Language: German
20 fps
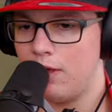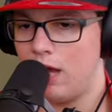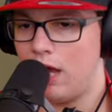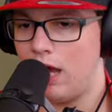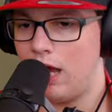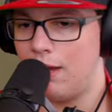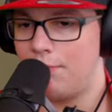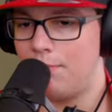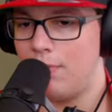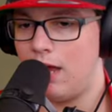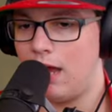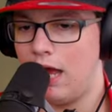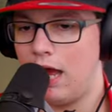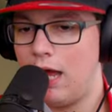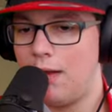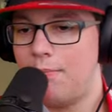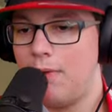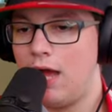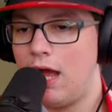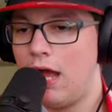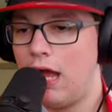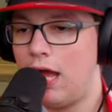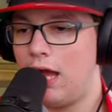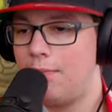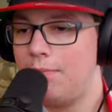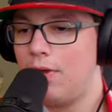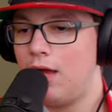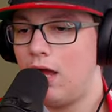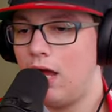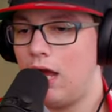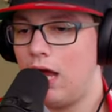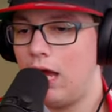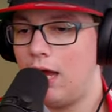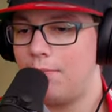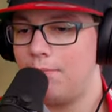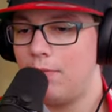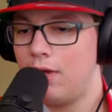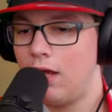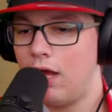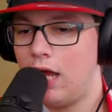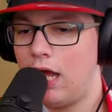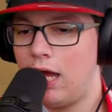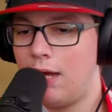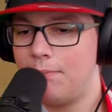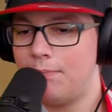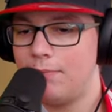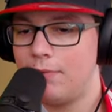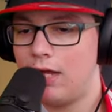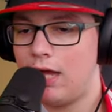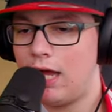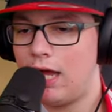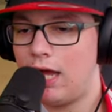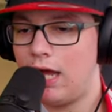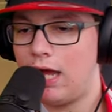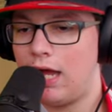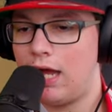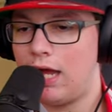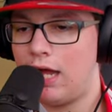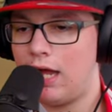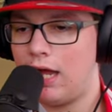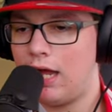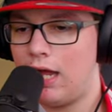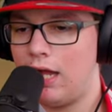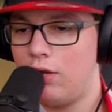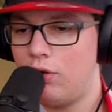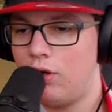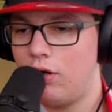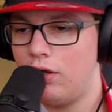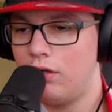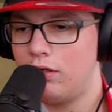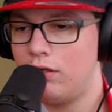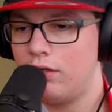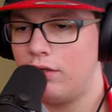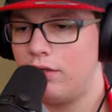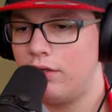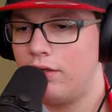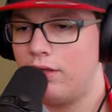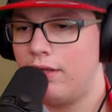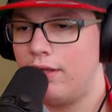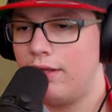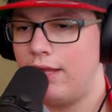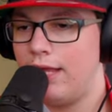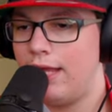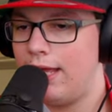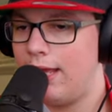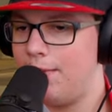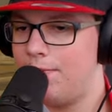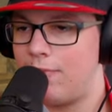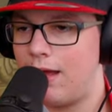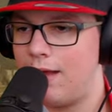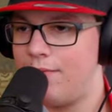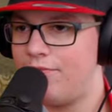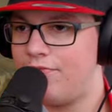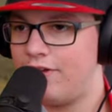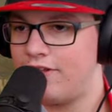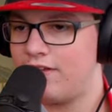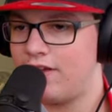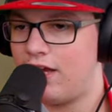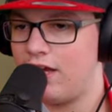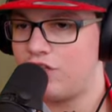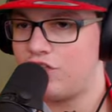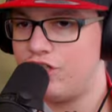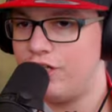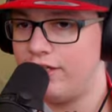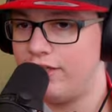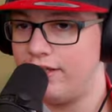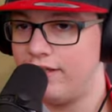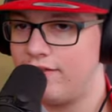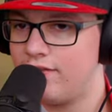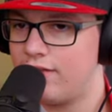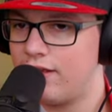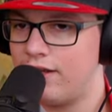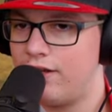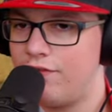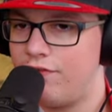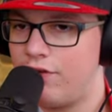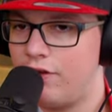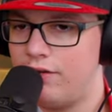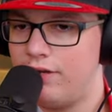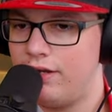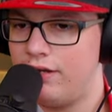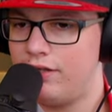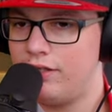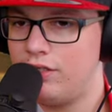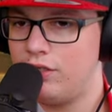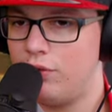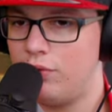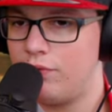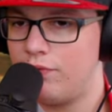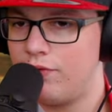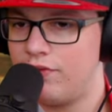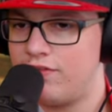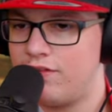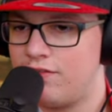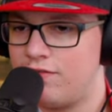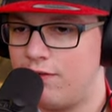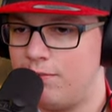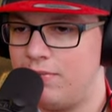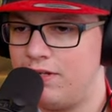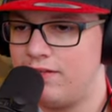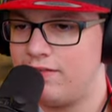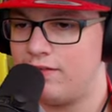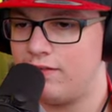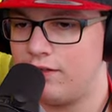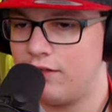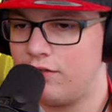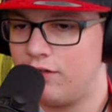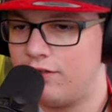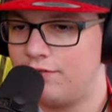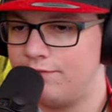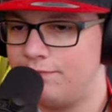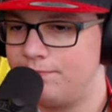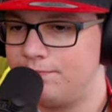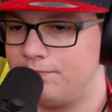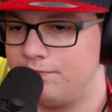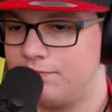Ähm, ähm, ähm, ähm, ähm. Ha ha hallo? In meinem Vertrag steht nichts drin von, yo, du wirst jetzt von Blitzen getroffen.